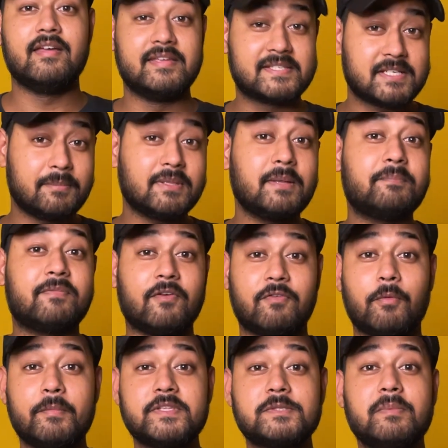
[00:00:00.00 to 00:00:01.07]
इसका मतलब
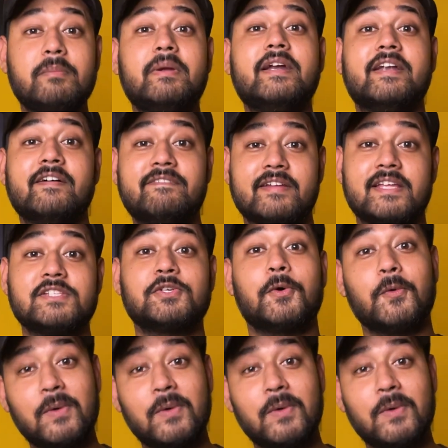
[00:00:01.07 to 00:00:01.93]
परफॉर्मेंस में भी डिफरेंस